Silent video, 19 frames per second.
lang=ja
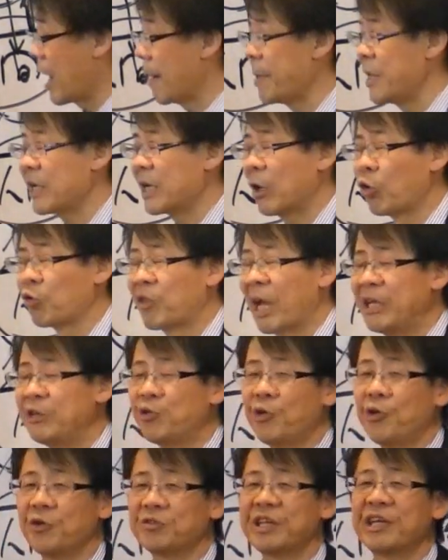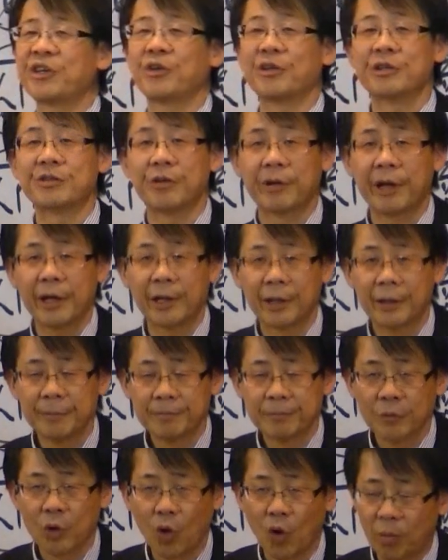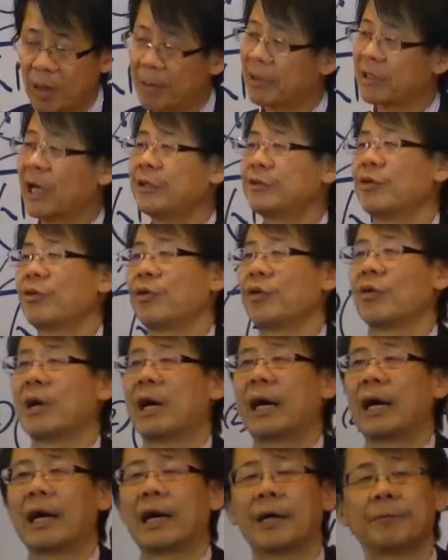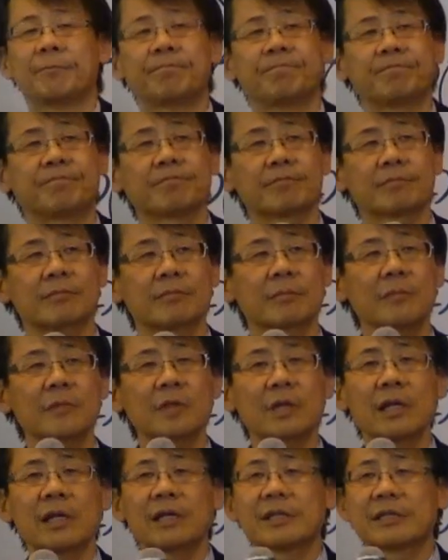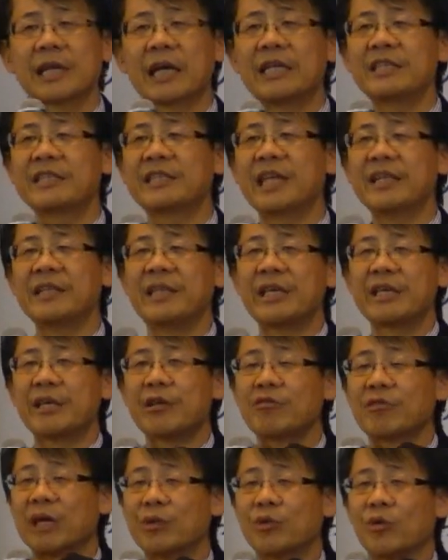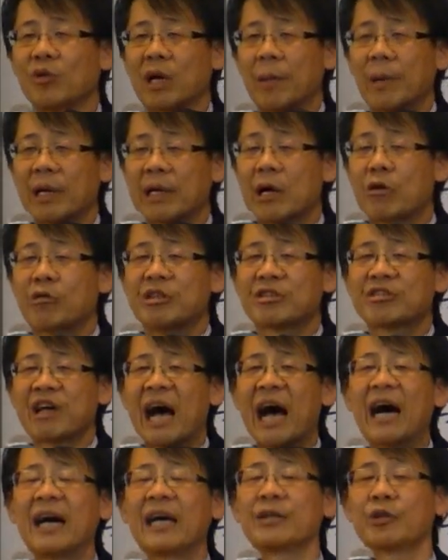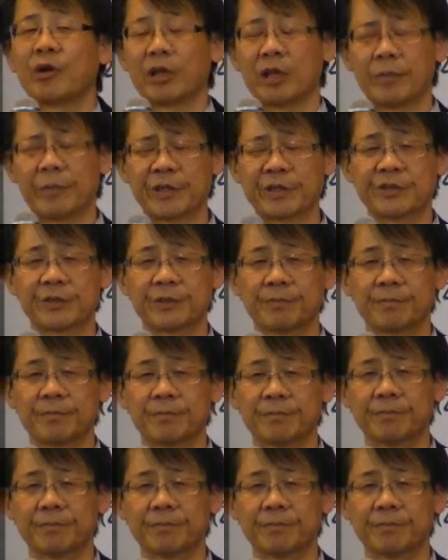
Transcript: はアメリカの大統領選挙ですよねオバマ大統領が再選できるかどうかは確率半々と言われています